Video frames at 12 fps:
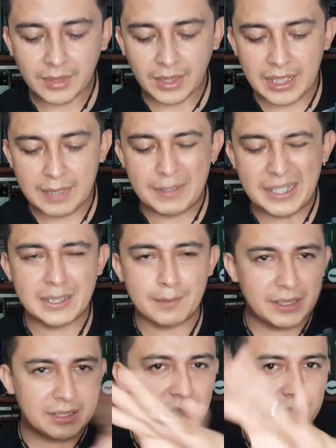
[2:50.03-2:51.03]
eh,
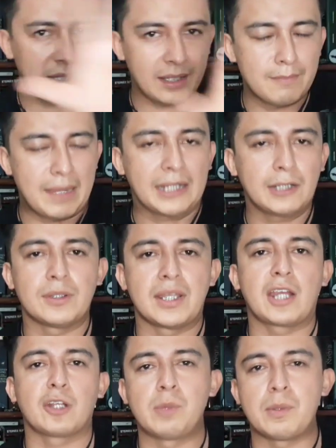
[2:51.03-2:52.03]
precisamente en el marco de
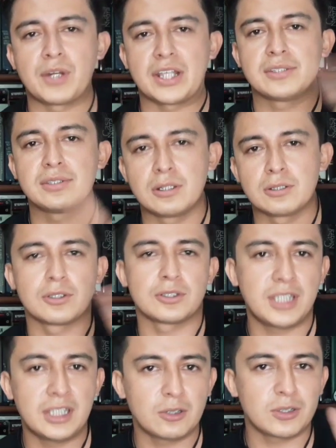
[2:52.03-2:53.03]
la conmemoración de los
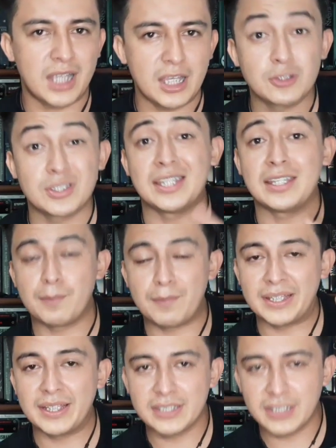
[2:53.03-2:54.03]
200 años de la
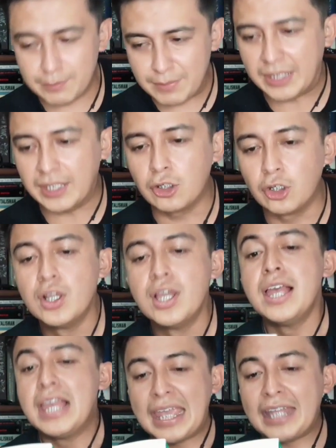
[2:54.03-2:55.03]
independencia de México.
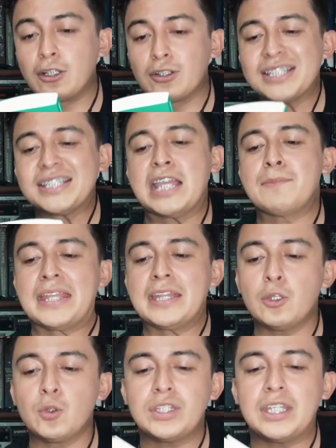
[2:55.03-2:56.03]
Entonces hay
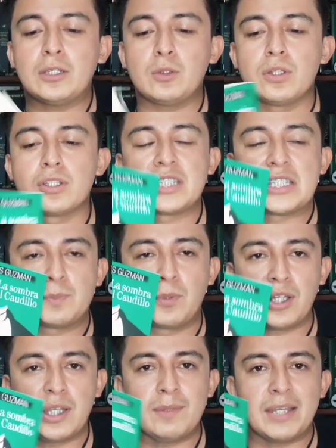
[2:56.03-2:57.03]
21 títulos
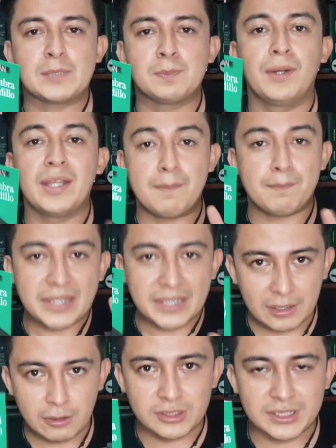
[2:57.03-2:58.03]
disponibles, pueden
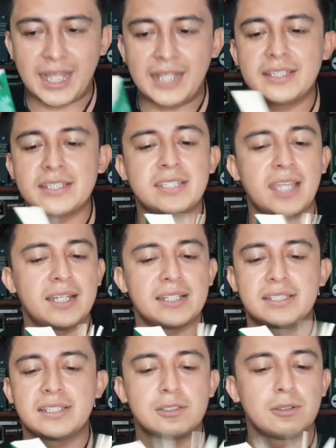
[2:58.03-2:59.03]
pedirlos gratis, ya
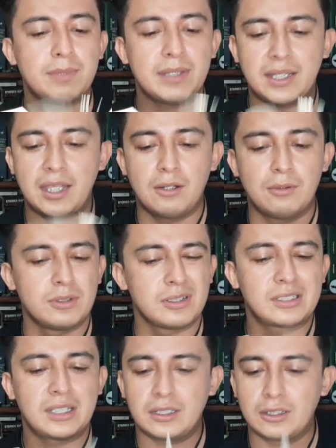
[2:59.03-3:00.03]
les hice un video,
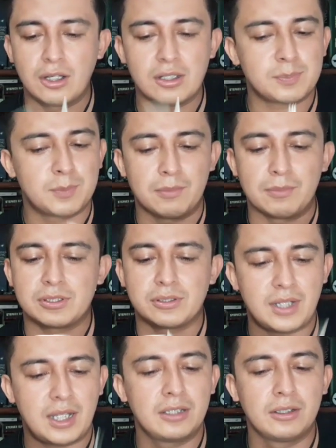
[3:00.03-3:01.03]
unos TikToks
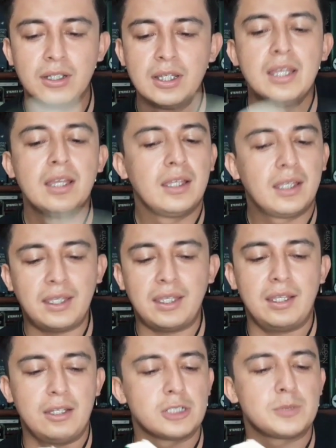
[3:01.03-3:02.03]
promocionando
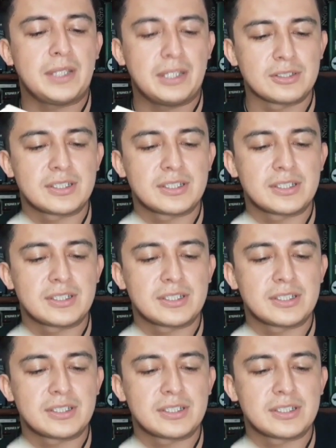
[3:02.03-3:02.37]
eh, los videos